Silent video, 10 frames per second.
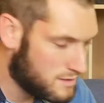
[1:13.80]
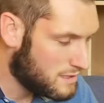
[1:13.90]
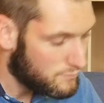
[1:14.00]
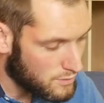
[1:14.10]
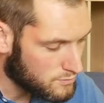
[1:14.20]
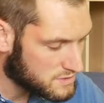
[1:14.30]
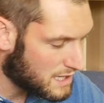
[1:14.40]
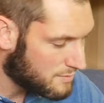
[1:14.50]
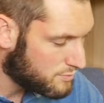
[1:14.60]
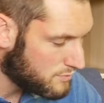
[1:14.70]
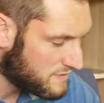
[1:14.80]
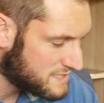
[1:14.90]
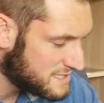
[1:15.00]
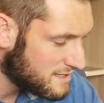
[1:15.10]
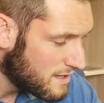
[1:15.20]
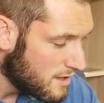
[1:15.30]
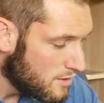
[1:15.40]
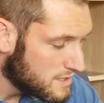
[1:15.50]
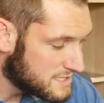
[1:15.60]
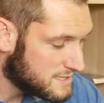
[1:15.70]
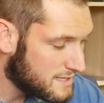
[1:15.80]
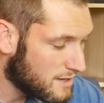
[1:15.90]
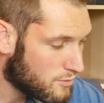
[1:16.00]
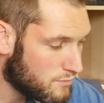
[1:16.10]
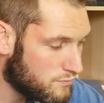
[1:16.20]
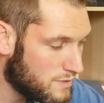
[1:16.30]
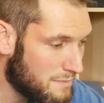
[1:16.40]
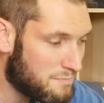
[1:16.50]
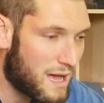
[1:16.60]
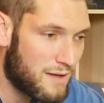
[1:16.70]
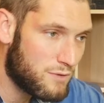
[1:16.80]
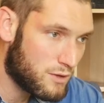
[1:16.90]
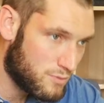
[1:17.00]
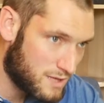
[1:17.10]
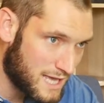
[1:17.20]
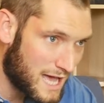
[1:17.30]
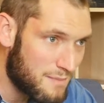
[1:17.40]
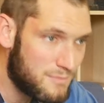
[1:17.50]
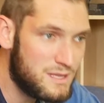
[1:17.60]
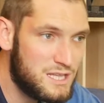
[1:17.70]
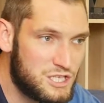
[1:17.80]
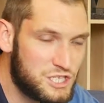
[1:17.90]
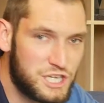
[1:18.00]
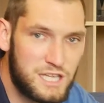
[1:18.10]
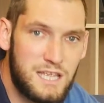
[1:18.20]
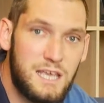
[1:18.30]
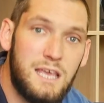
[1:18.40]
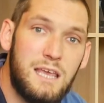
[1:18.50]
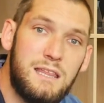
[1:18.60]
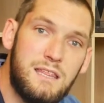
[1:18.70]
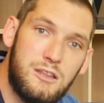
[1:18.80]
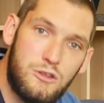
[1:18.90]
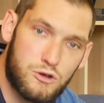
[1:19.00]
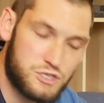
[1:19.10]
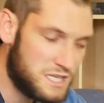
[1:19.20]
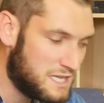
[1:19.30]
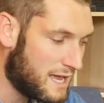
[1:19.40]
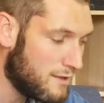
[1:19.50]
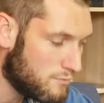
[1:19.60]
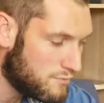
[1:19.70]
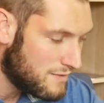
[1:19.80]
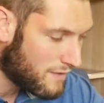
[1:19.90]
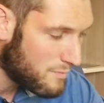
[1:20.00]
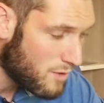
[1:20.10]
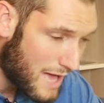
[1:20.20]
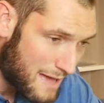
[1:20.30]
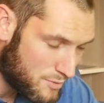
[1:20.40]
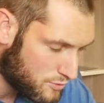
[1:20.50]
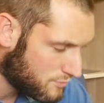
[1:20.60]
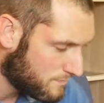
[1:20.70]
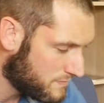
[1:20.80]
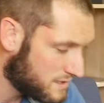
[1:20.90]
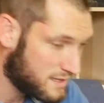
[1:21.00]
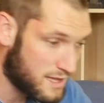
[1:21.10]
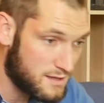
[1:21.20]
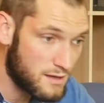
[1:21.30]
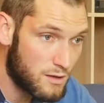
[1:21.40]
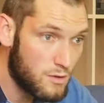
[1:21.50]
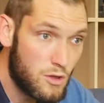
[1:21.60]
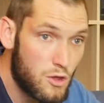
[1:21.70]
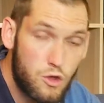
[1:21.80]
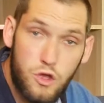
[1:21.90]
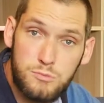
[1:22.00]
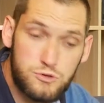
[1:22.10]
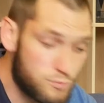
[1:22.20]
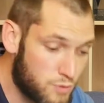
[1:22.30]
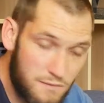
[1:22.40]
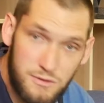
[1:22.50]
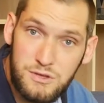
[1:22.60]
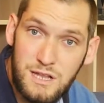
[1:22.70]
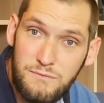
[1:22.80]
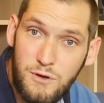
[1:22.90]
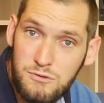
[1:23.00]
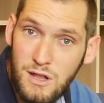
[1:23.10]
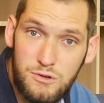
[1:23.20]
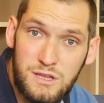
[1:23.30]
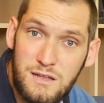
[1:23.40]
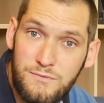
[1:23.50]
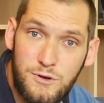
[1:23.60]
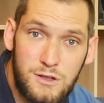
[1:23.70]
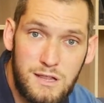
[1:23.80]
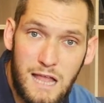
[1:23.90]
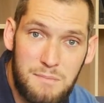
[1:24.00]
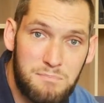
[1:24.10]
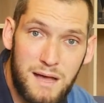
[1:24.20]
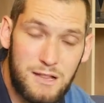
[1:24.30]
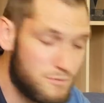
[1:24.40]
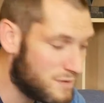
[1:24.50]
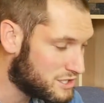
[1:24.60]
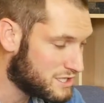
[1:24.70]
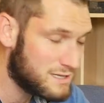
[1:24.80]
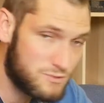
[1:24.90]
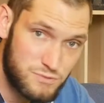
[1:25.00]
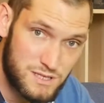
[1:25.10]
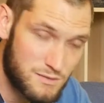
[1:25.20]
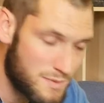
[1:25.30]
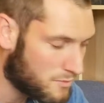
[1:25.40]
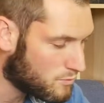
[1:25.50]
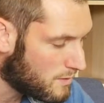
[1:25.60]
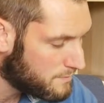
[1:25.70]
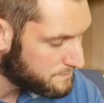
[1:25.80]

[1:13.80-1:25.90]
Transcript: Des fois qu'on serait un peu facile, c'est-à-dire qu'on ne voulait pas avoir de câble, ni de gêner, ni de torche décalée, on voulait vraiment un bloc. C'est-à-dire, comme ce qu'on pourrait avoir nos téléphones, on a le téléphone, l'iPad, le machin, tout est au même endroit.